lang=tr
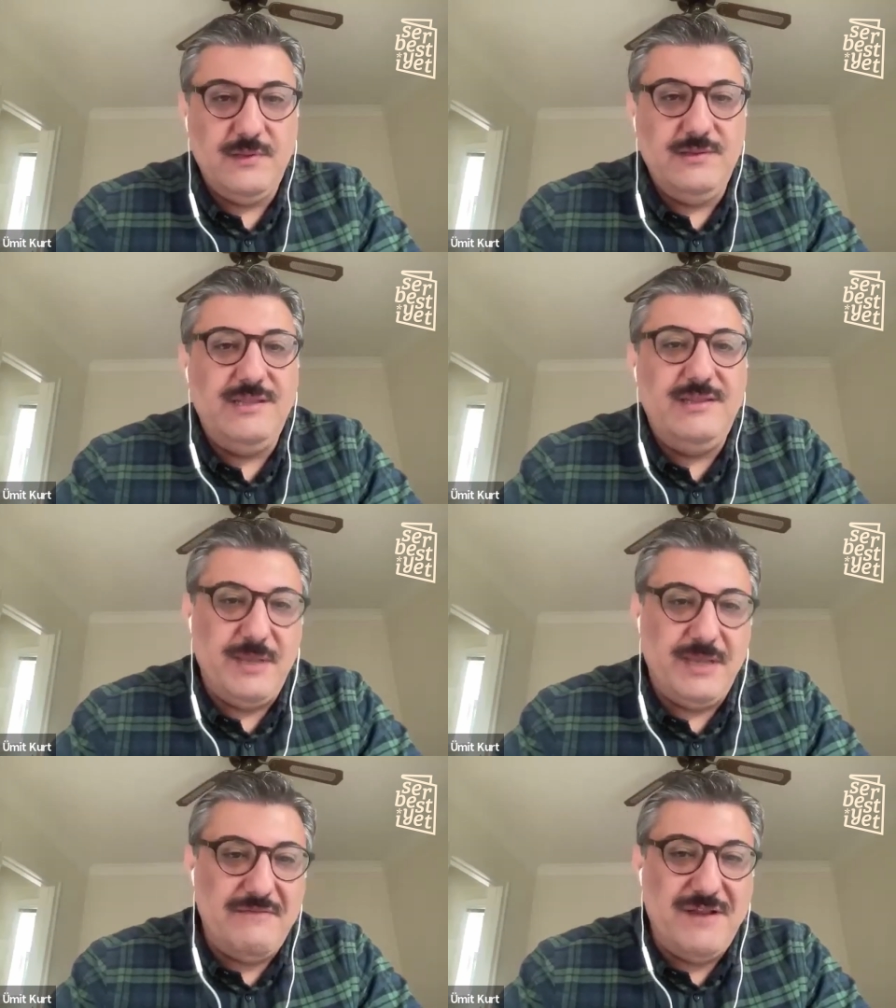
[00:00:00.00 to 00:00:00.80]
Ne
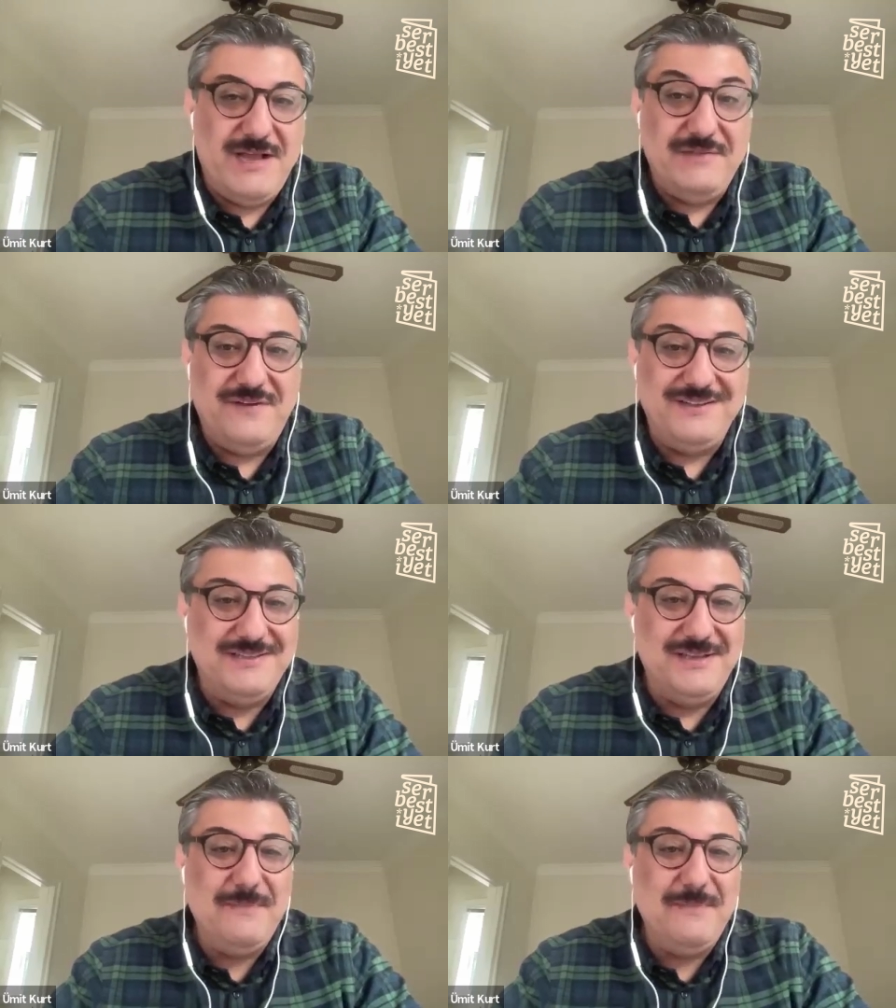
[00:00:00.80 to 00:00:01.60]
demek evladı
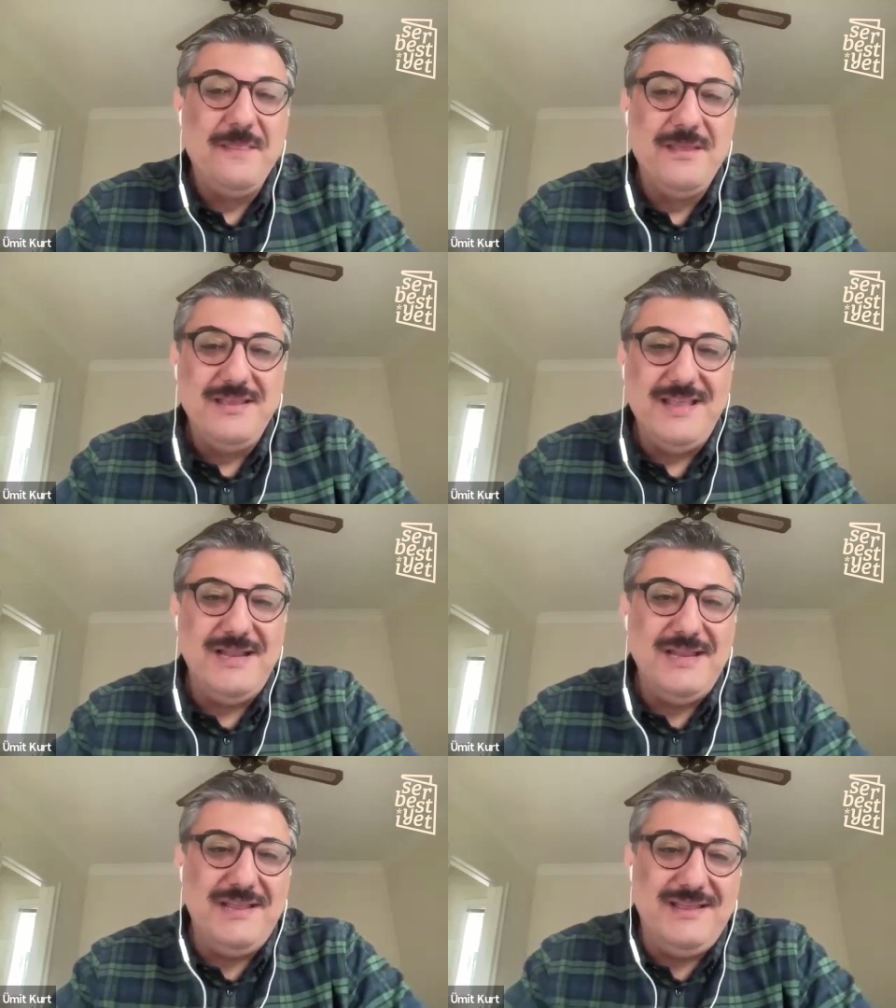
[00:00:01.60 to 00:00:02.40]
Fatihan?
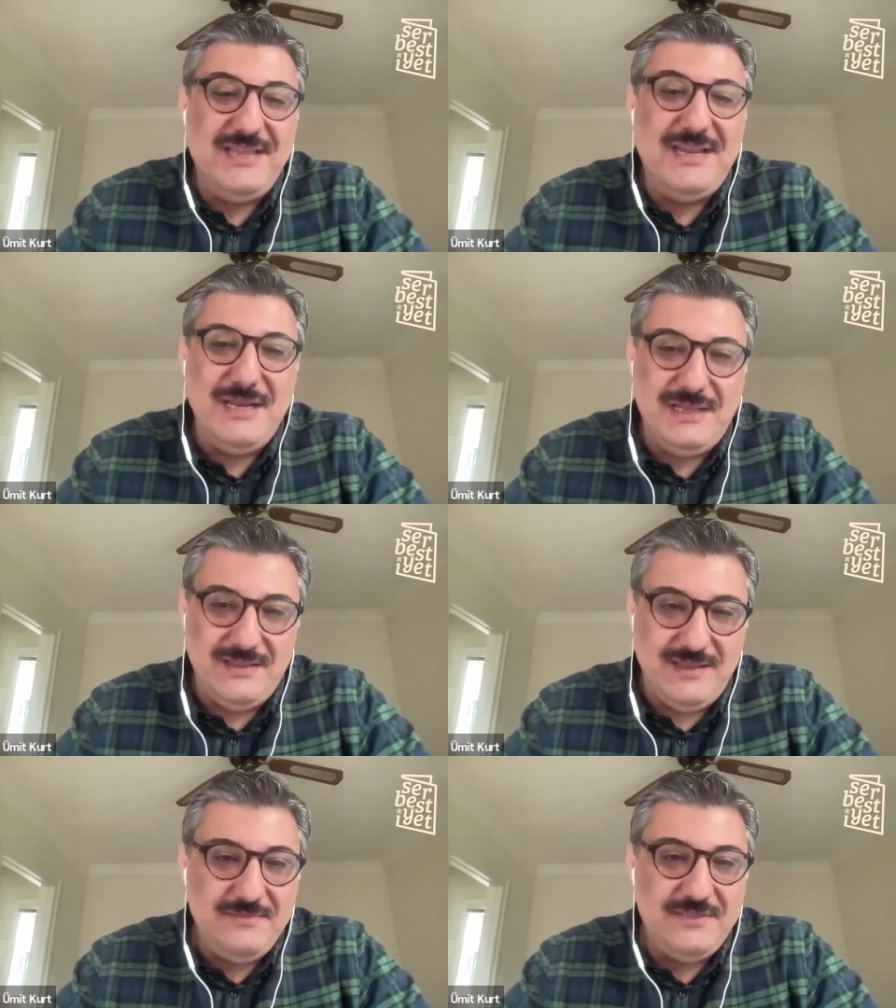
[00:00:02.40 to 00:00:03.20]
Yani
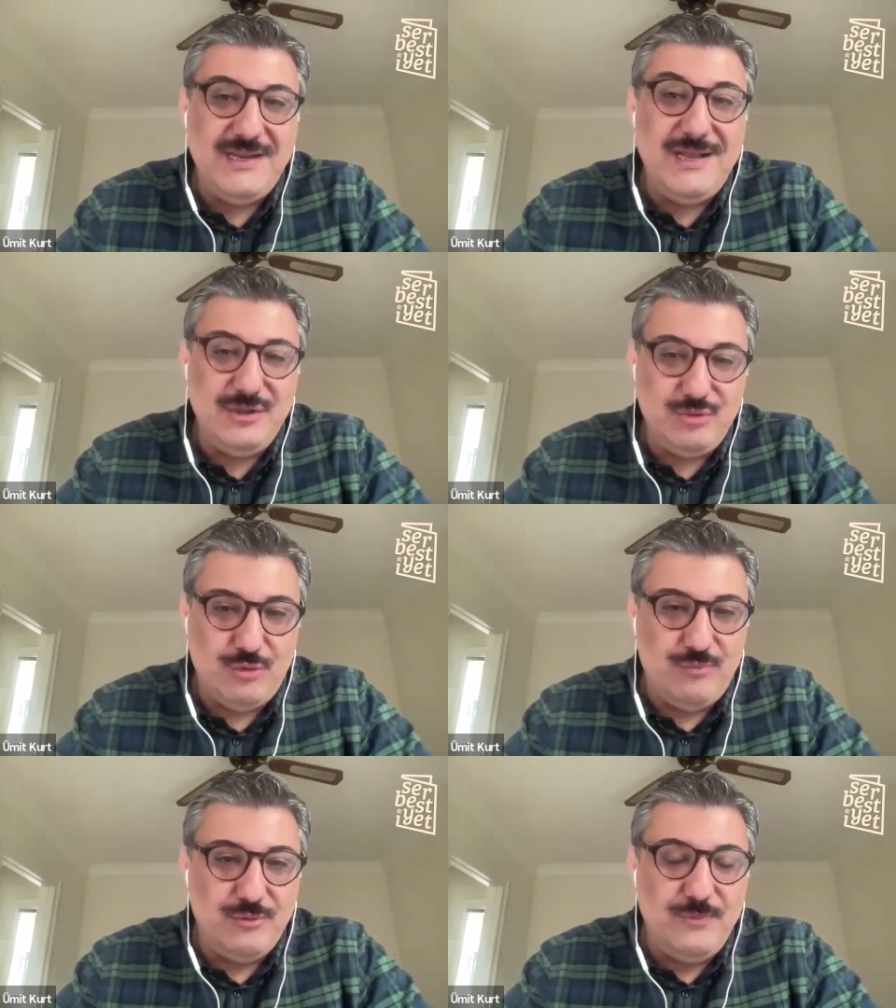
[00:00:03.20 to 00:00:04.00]
Selanikli, Selanik
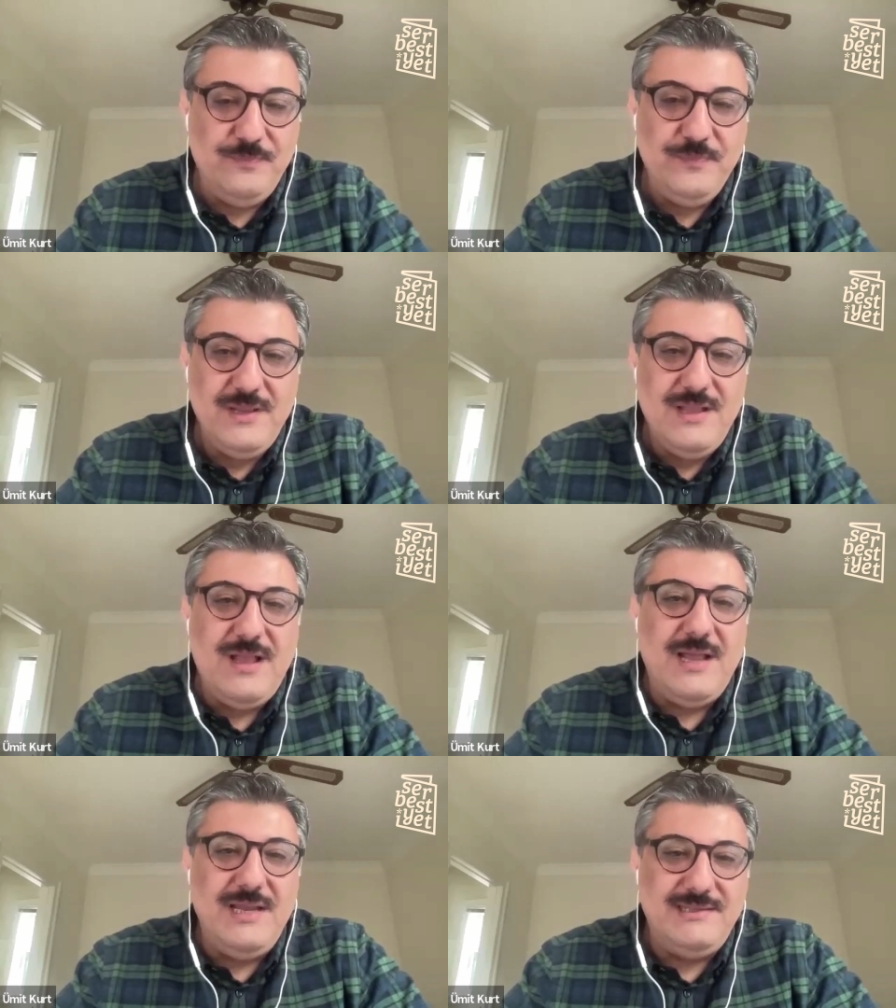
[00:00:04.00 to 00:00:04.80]
doğumlu,
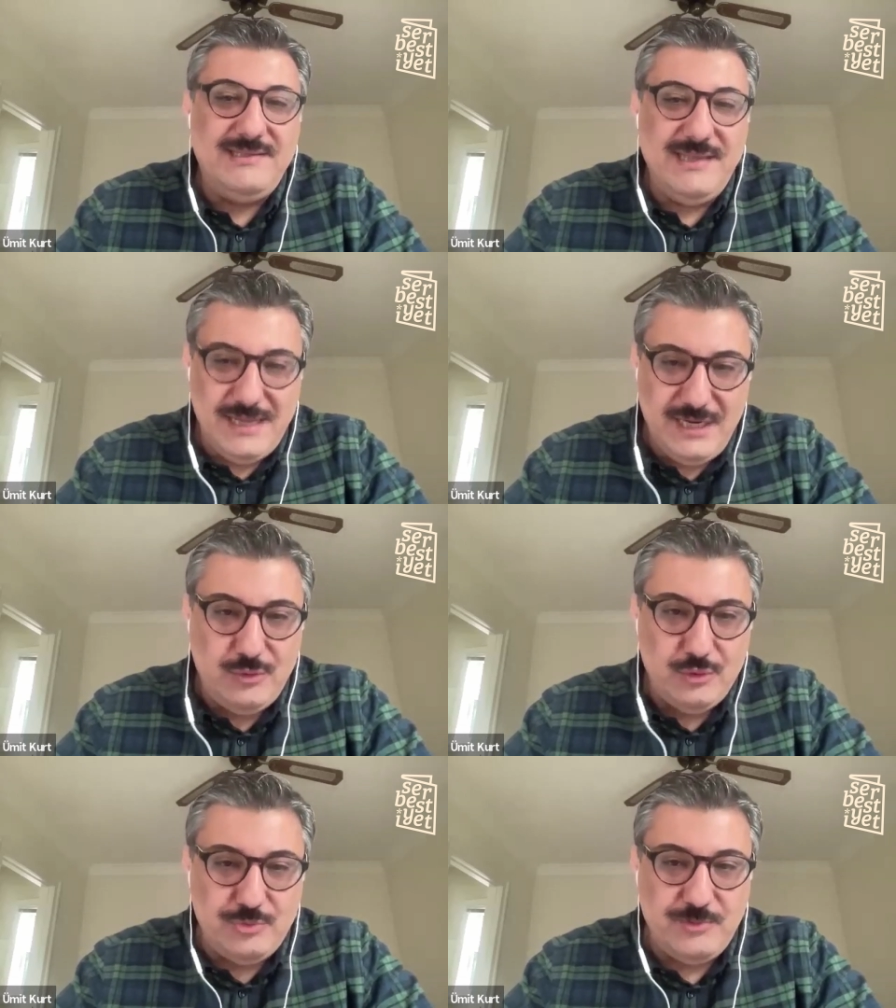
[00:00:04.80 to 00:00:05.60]
ailesi
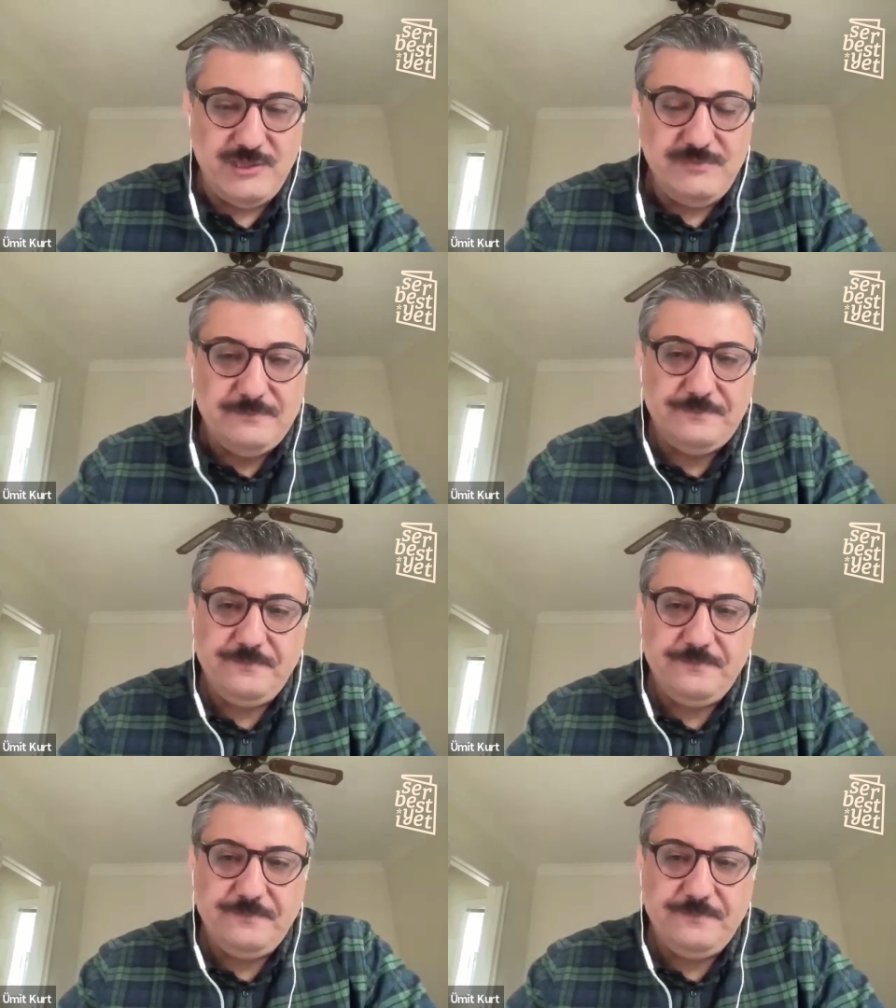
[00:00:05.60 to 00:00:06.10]
Selanik göçmeni